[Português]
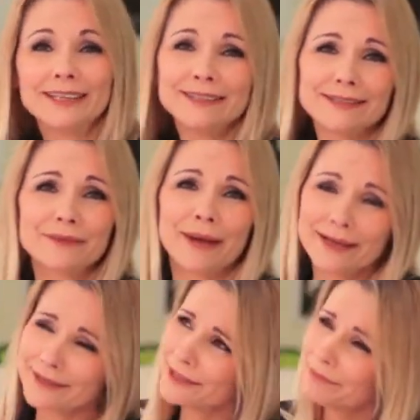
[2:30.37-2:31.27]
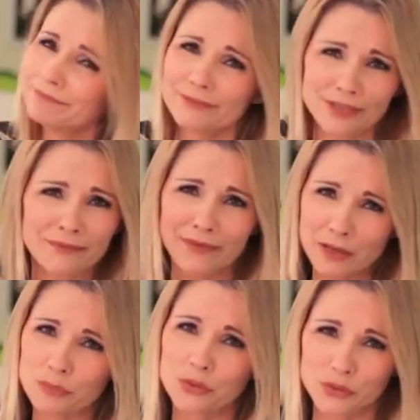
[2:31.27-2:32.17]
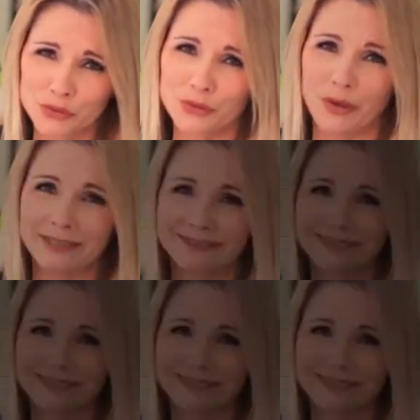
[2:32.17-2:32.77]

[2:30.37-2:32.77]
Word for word: e as imagens já falam por si só.